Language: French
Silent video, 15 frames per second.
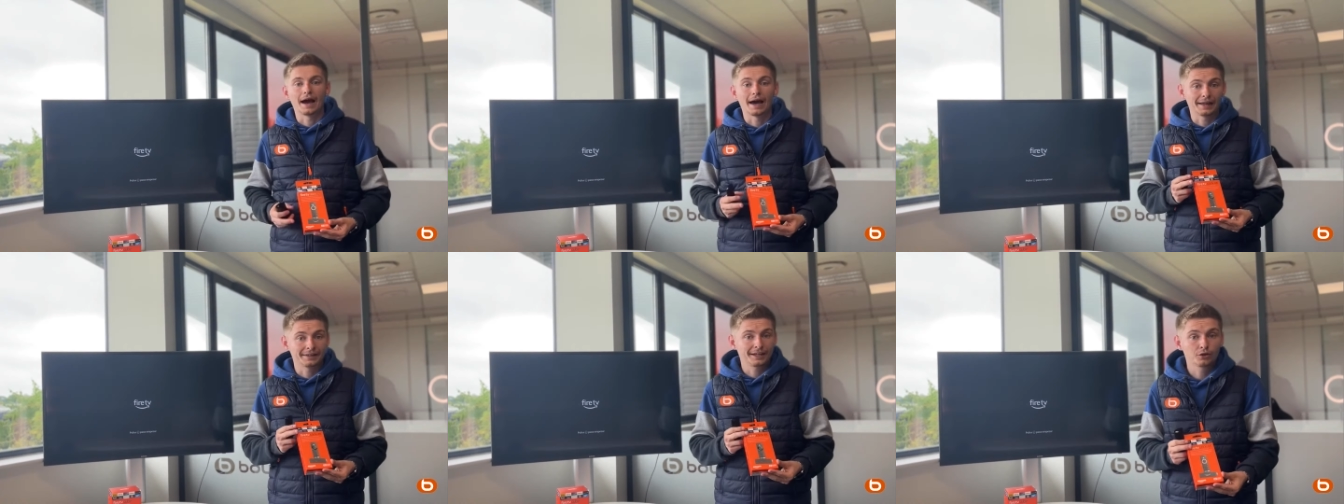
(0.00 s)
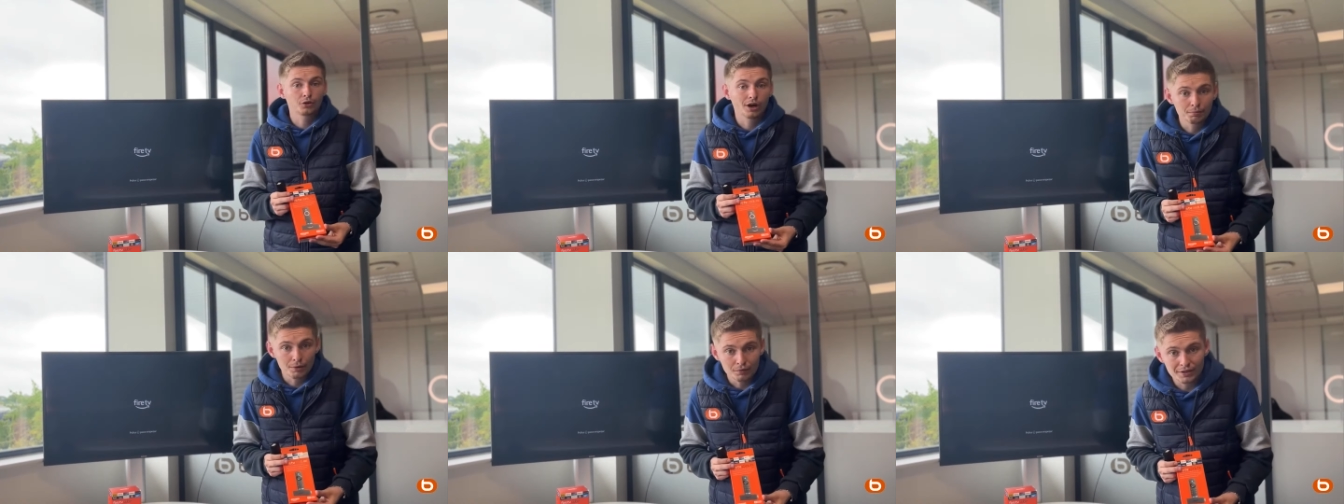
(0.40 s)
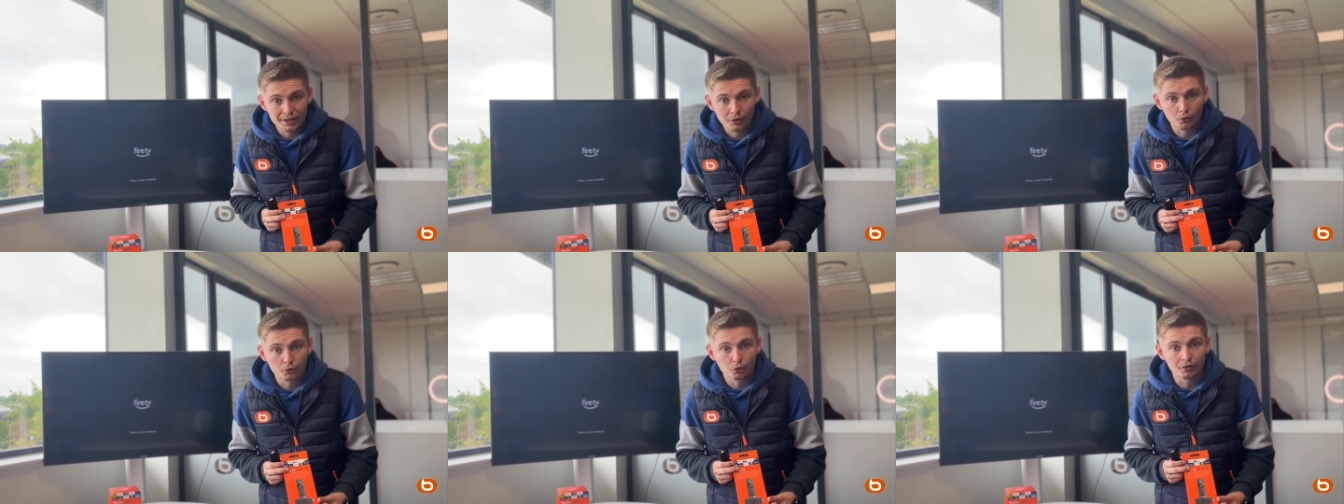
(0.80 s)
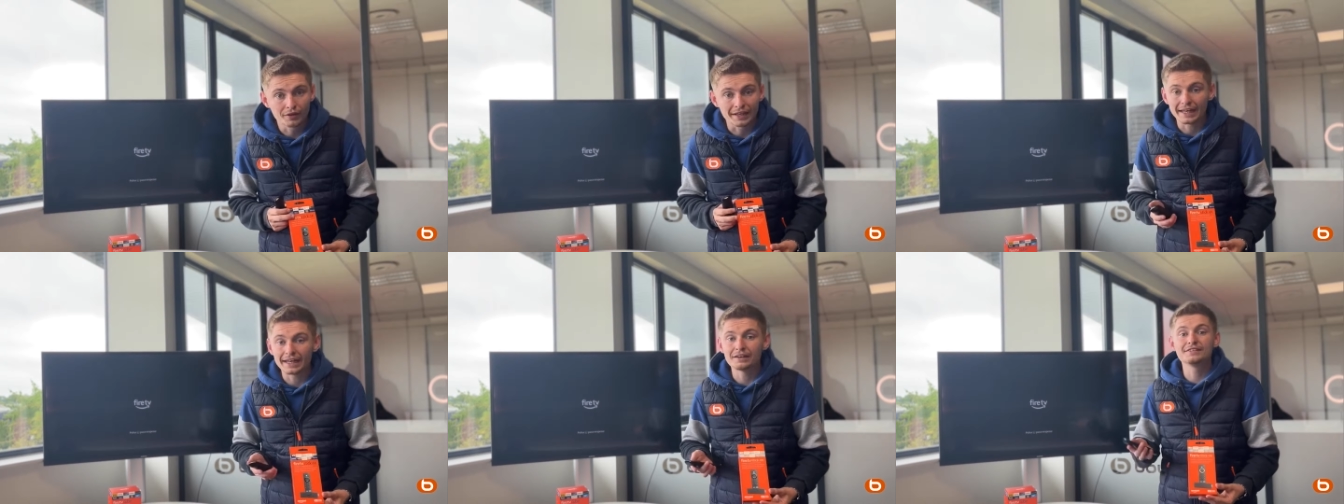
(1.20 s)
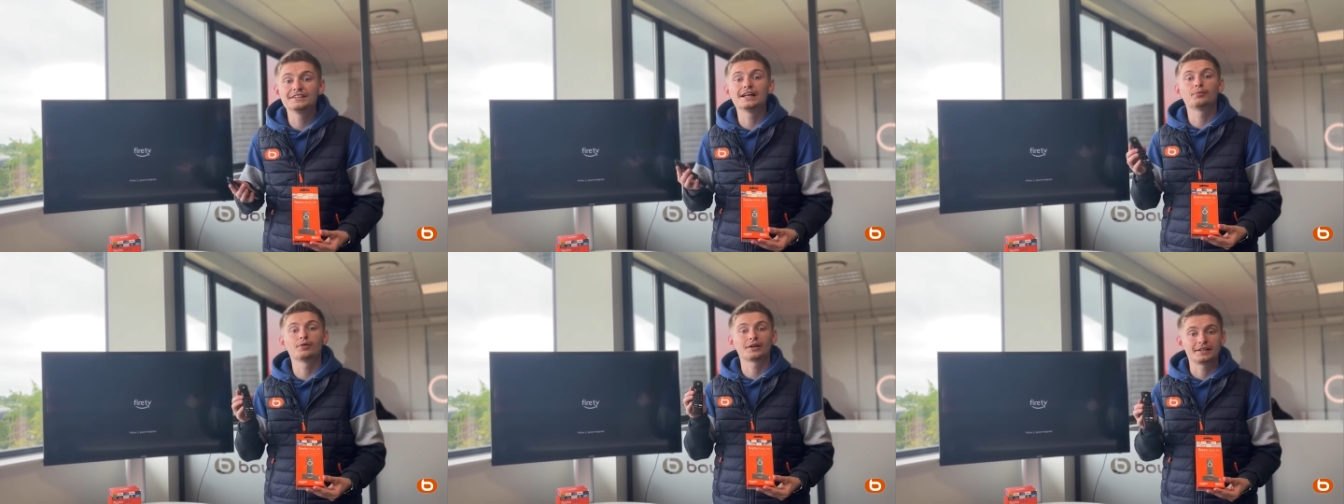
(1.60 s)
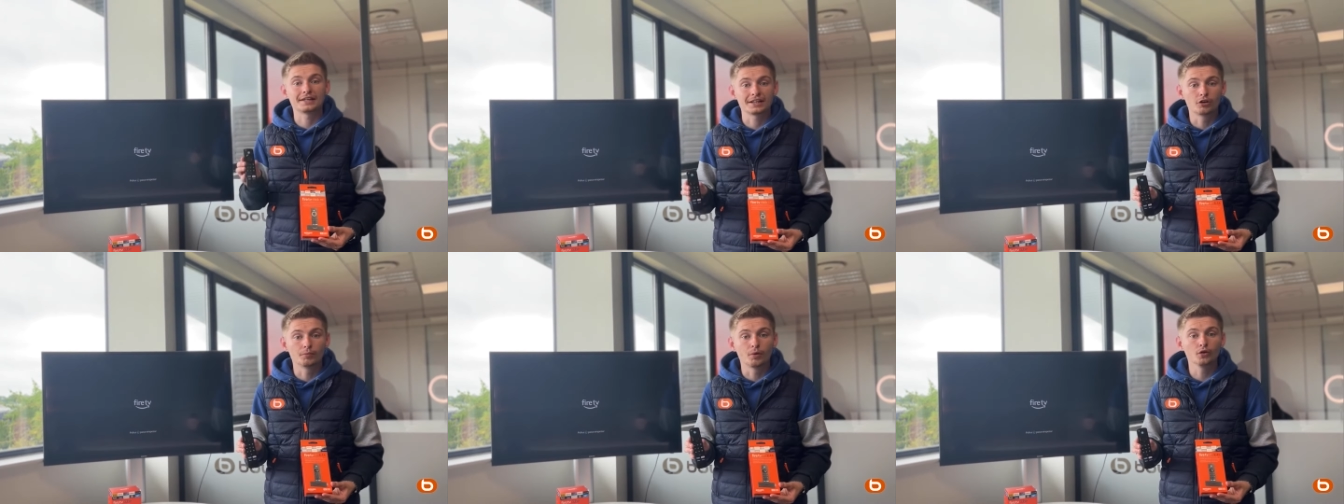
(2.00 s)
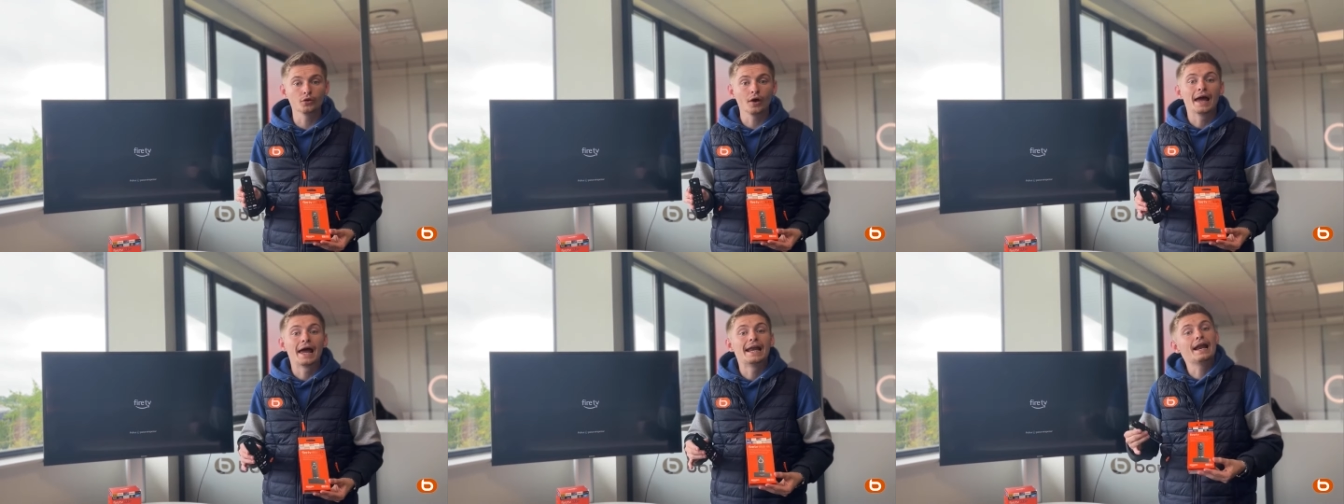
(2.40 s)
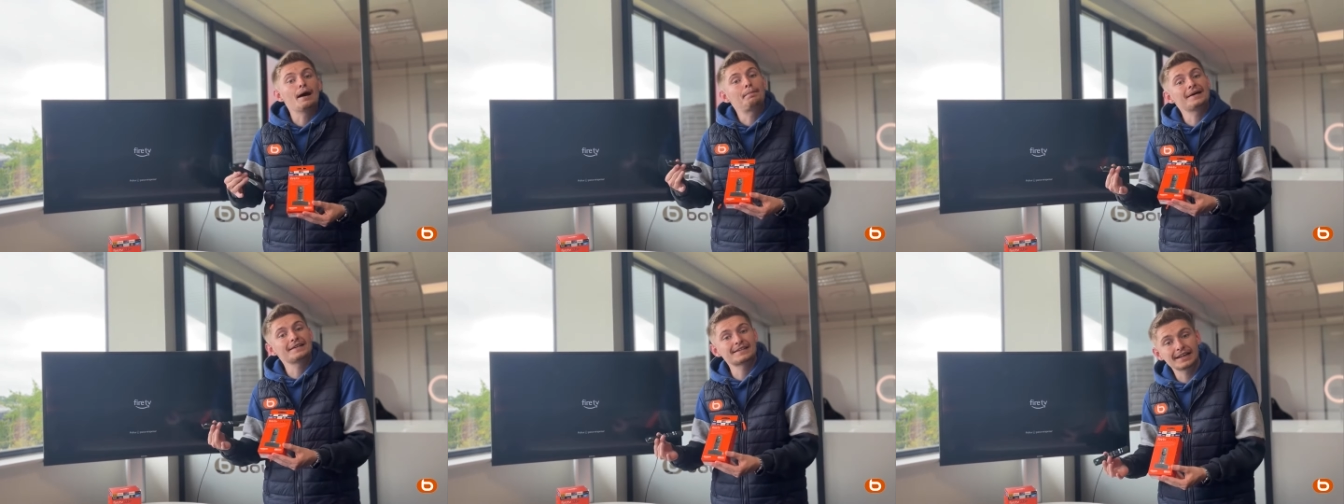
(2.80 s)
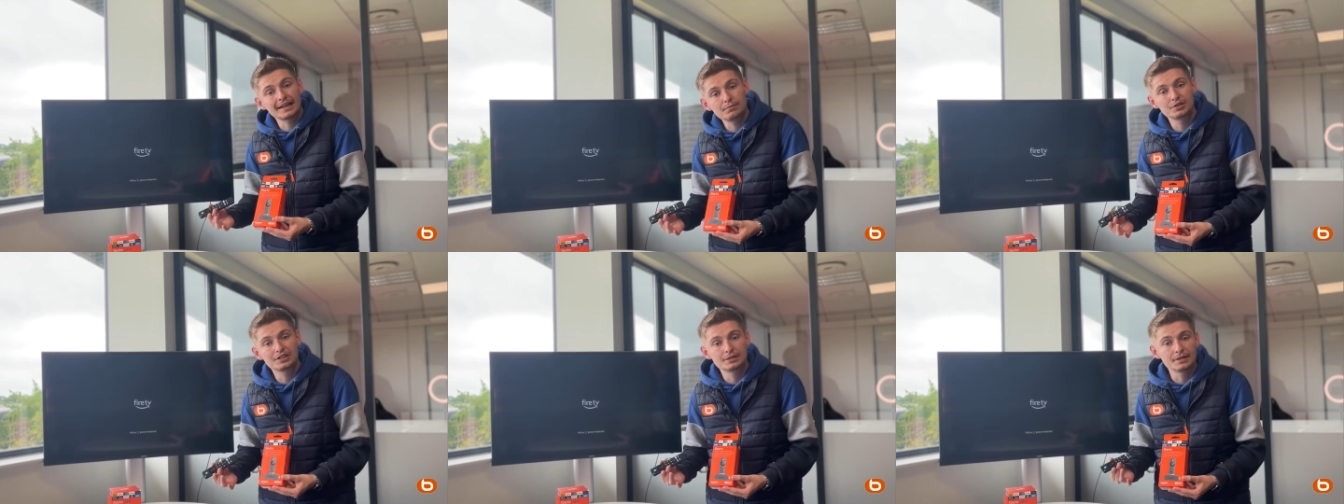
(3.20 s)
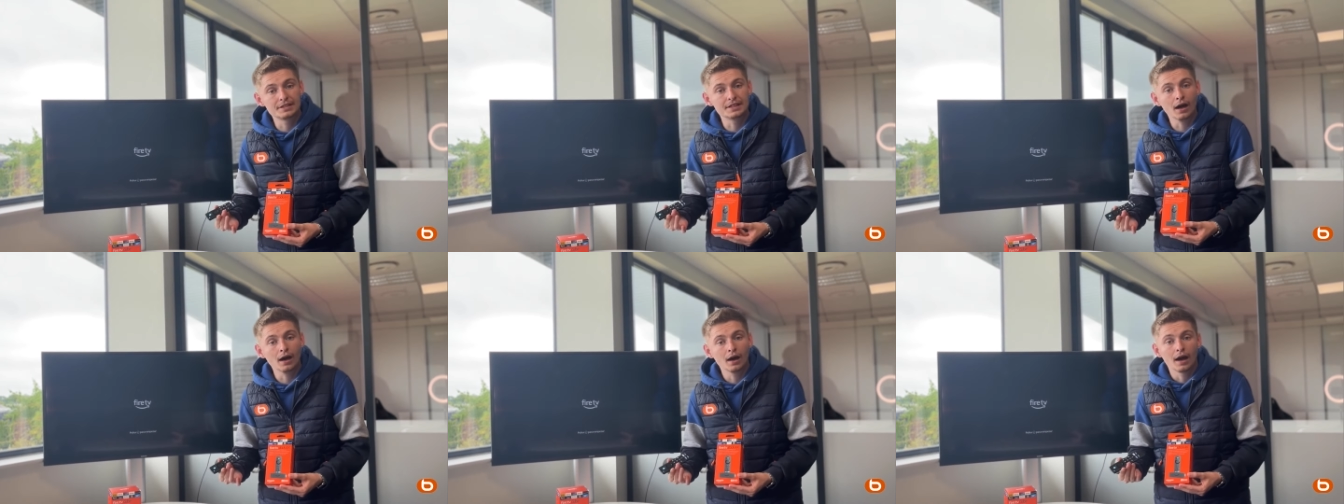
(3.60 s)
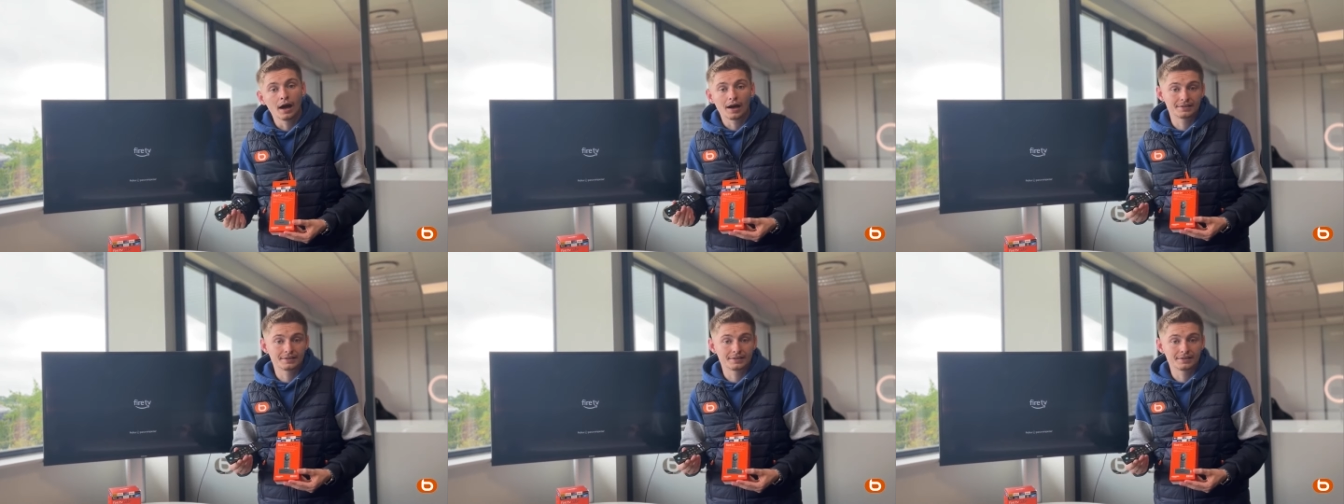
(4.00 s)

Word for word: À l'intérieur de la boîte, vous allez retrouver évidemment la télécommande, la passerelle multimédia,